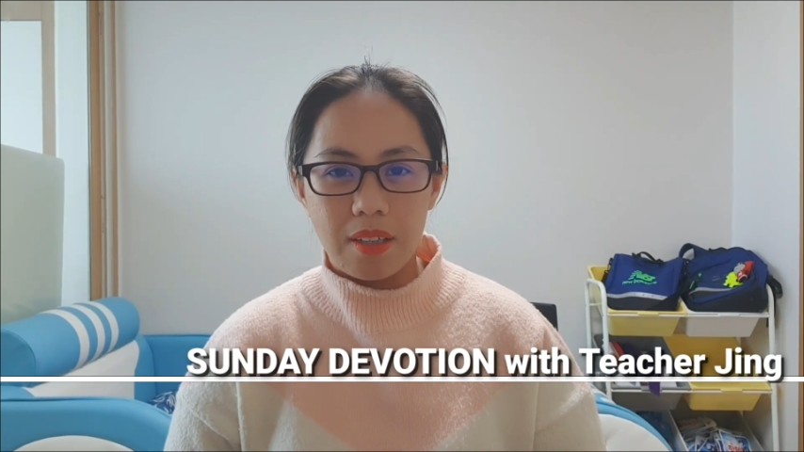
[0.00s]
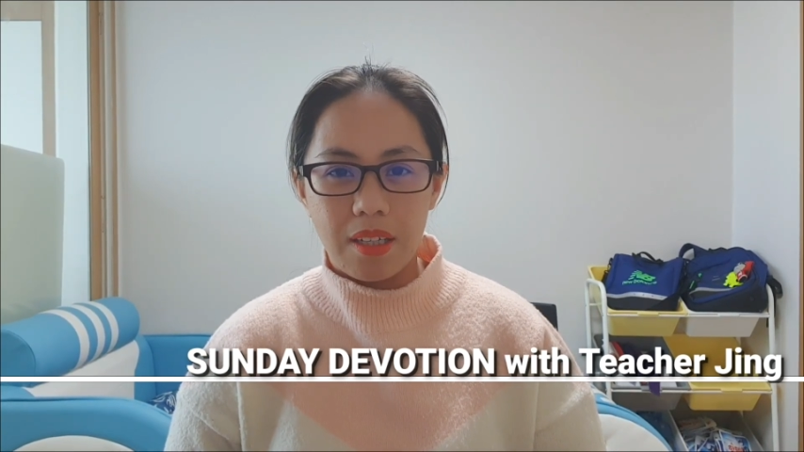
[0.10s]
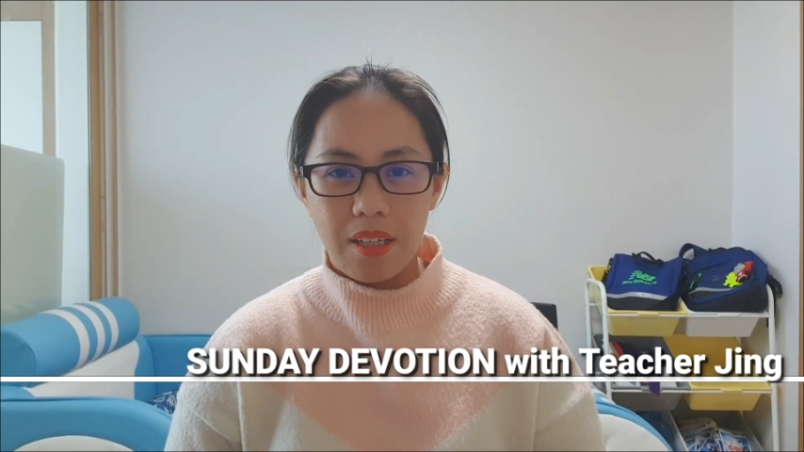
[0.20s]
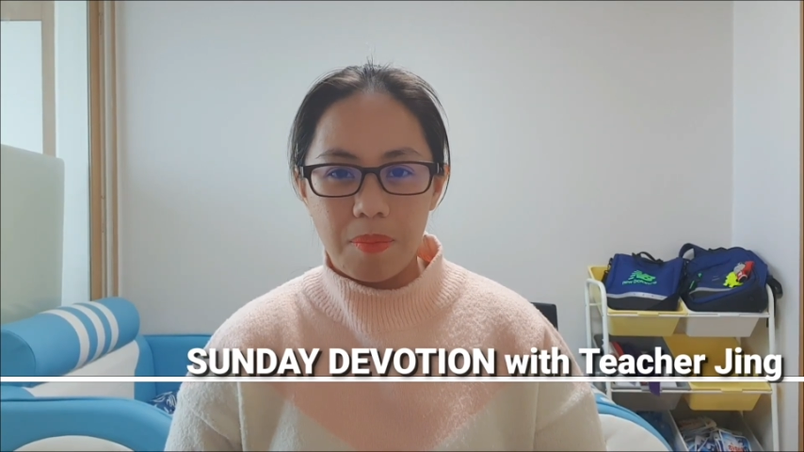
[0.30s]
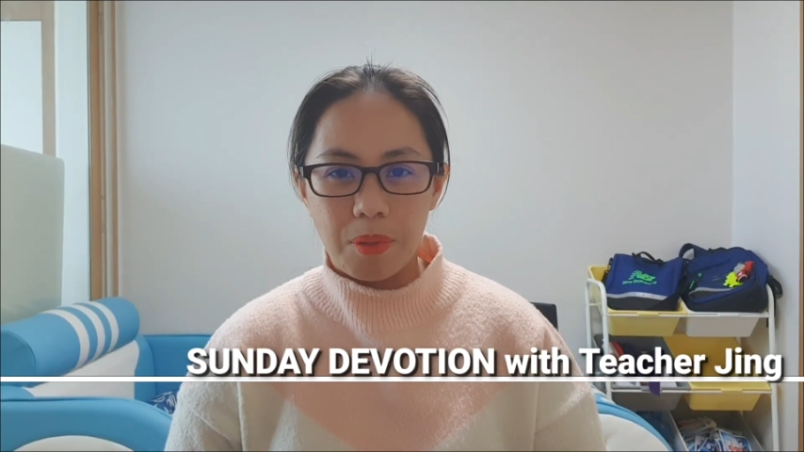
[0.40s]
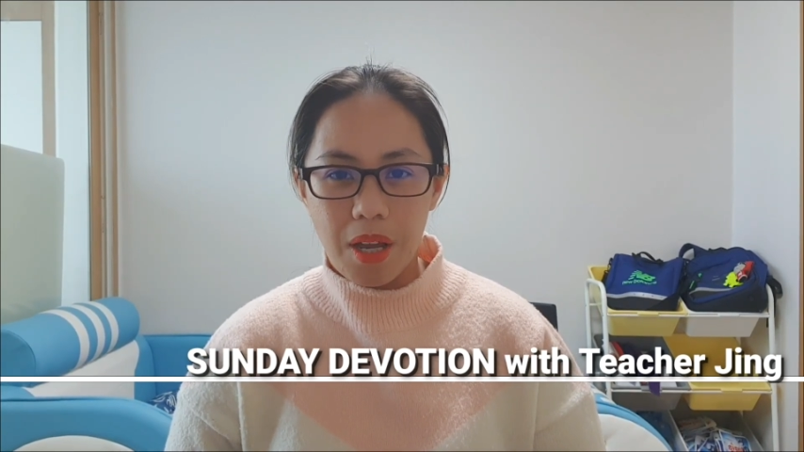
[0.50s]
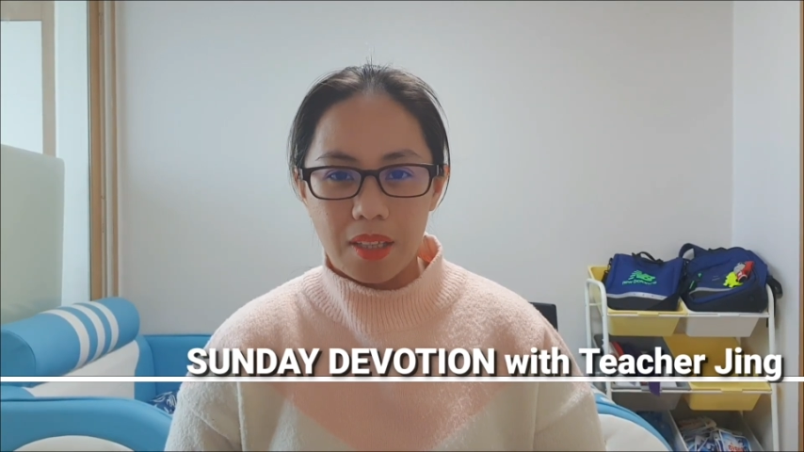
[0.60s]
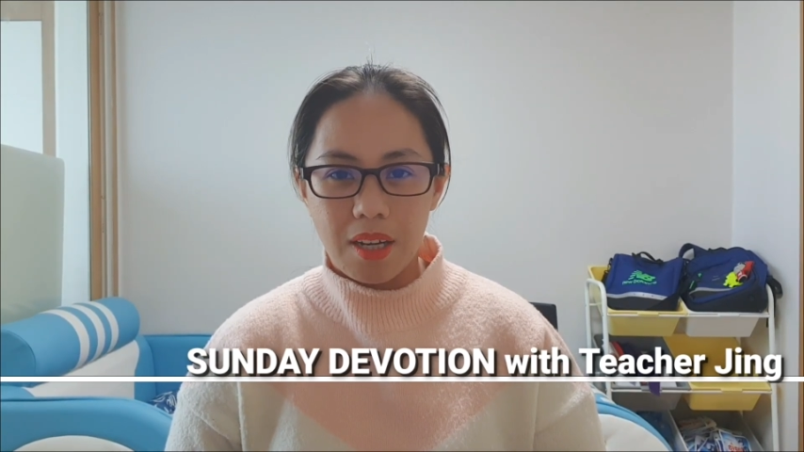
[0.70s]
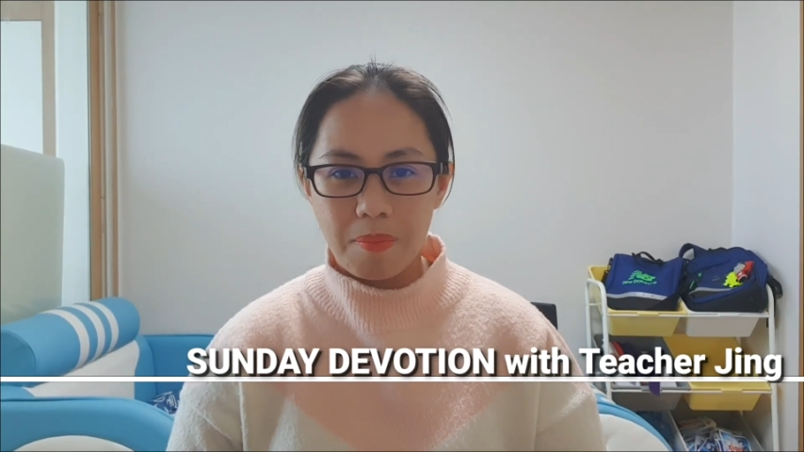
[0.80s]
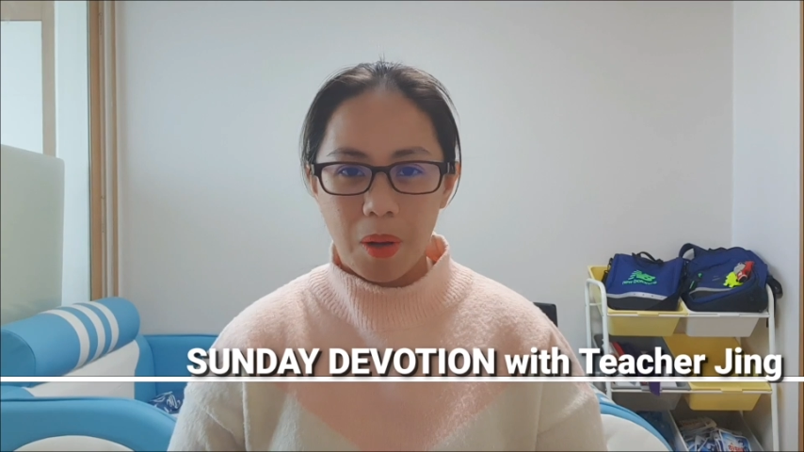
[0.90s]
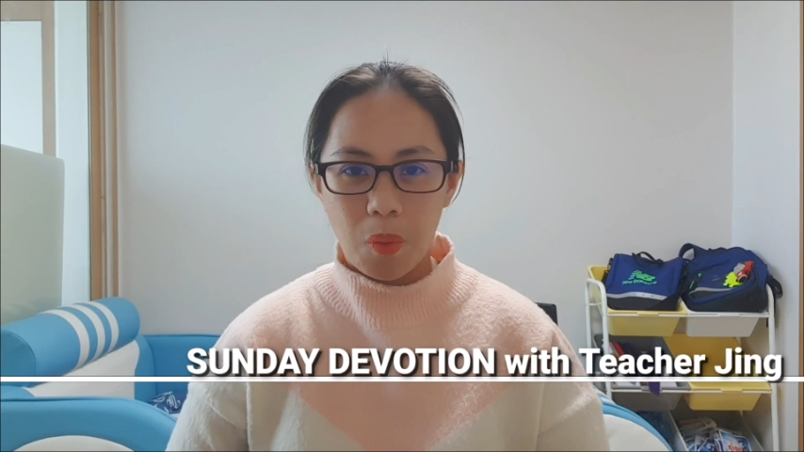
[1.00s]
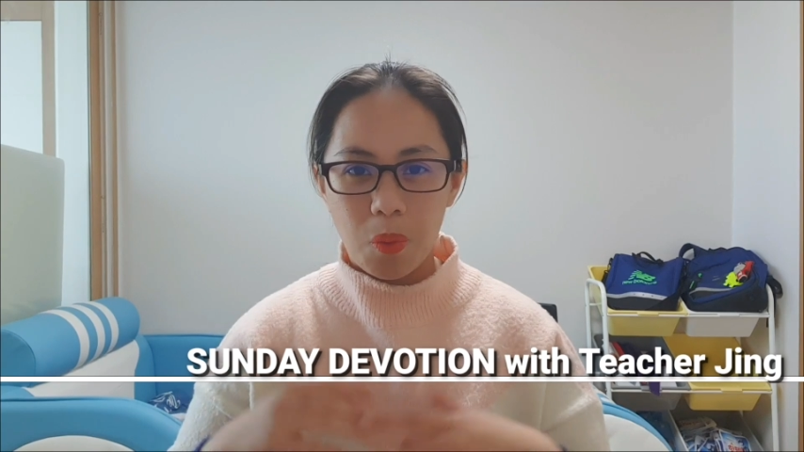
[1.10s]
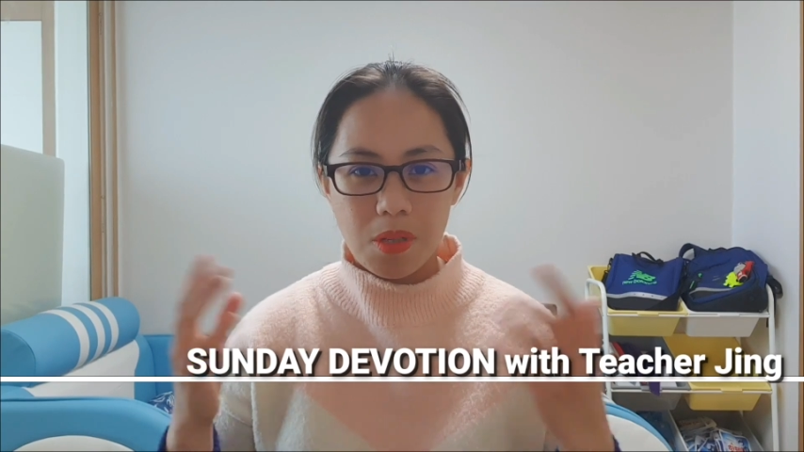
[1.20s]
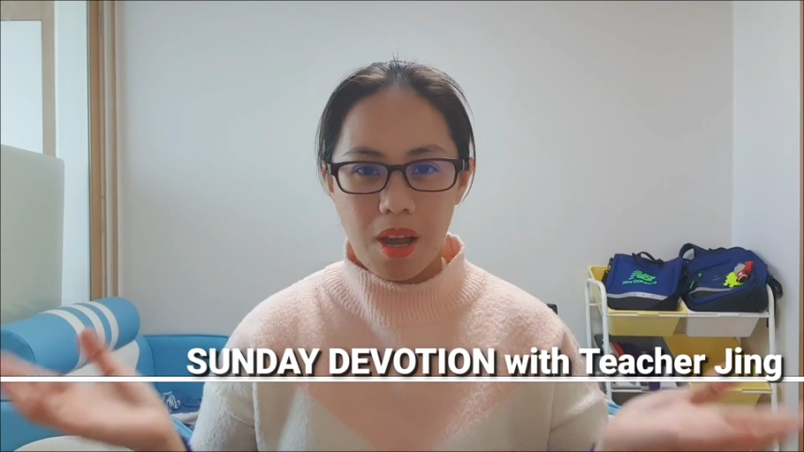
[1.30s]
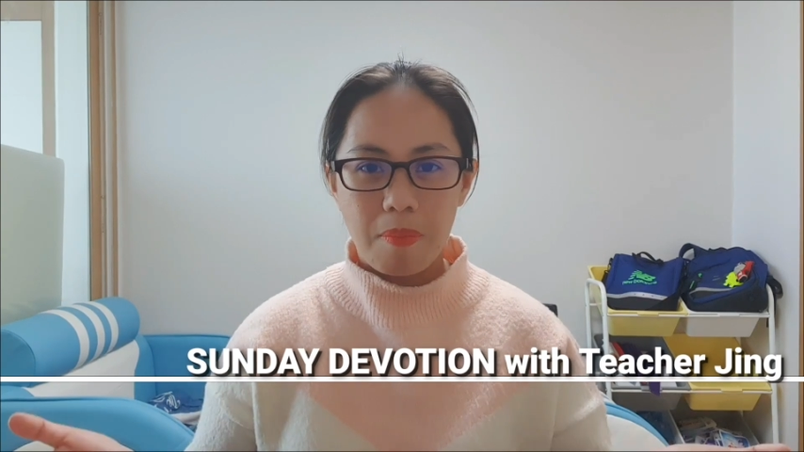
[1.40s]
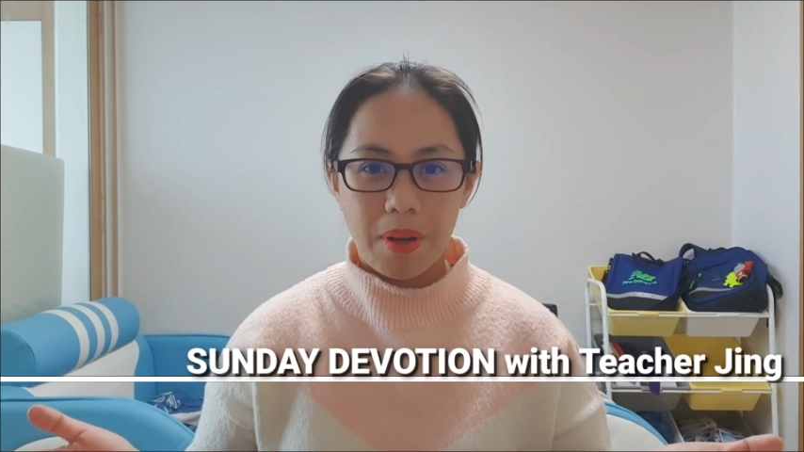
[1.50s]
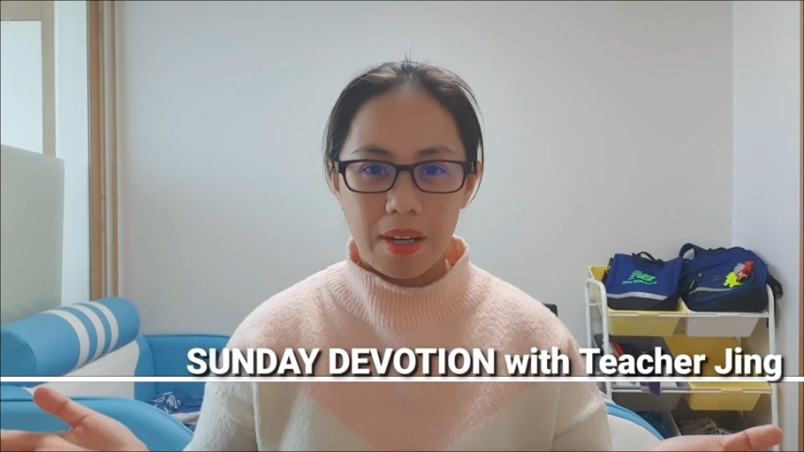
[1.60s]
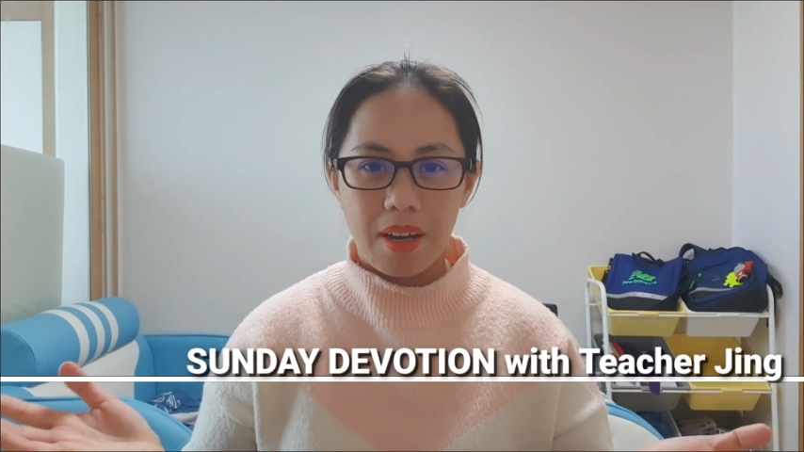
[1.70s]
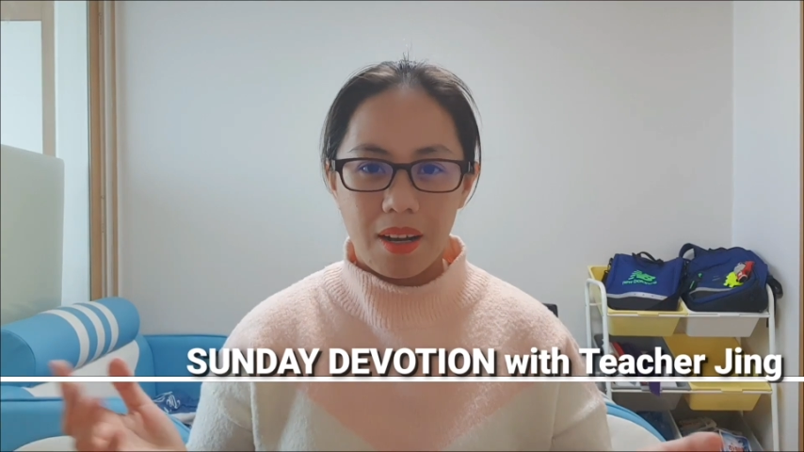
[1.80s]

hindi po natin pag-uusapan